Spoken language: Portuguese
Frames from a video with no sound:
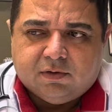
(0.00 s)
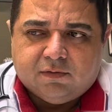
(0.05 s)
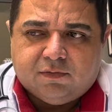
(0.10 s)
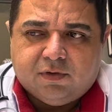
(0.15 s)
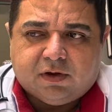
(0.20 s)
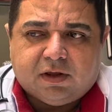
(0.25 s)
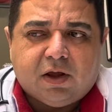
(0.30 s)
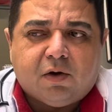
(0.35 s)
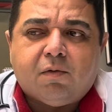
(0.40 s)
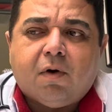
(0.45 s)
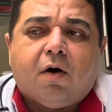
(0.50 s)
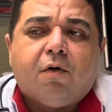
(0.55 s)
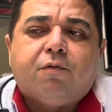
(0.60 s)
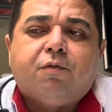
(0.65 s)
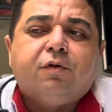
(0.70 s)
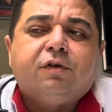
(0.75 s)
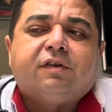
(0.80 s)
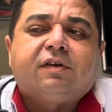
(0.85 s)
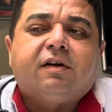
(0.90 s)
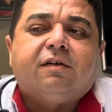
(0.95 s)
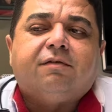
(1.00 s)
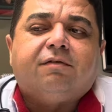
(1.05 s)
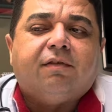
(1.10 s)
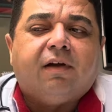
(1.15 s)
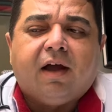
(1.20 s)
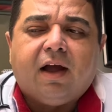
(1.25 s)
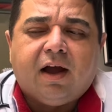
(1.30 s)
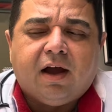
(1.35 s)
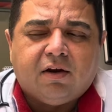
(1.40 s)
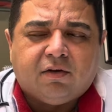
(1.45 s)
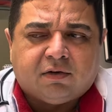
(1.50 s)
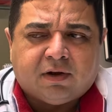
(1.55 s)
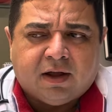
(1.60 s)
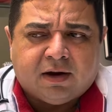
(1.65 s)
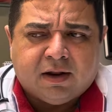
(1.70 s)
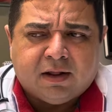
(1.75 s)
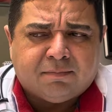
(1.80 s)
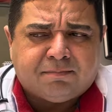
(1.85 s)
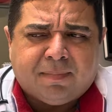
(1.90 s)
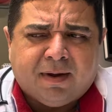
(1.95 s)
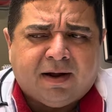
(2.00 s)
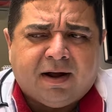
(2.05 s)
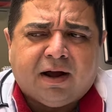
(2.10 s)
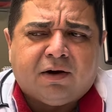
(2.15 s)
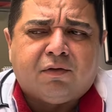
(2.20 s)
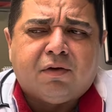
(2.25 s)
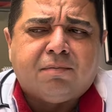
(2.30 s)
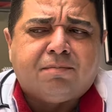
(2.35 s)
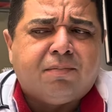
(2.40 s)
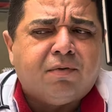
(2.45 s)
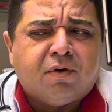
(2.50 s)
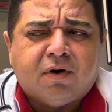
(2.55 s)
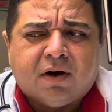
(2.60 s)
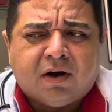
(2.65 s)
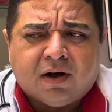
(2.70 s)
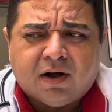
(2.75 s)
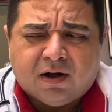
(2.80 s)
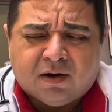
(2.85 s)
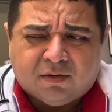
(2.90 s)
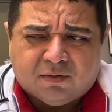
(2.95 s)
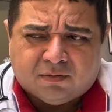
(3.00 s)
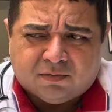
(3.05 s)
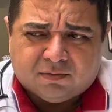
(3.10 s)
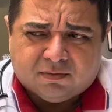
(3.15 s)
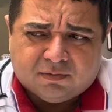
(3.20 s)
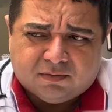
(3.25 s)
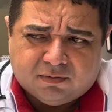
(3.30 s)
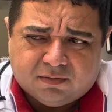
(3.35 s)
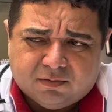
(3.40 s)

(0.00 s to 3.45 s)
fica igual Fusca velho, querendo pegar no empurrão.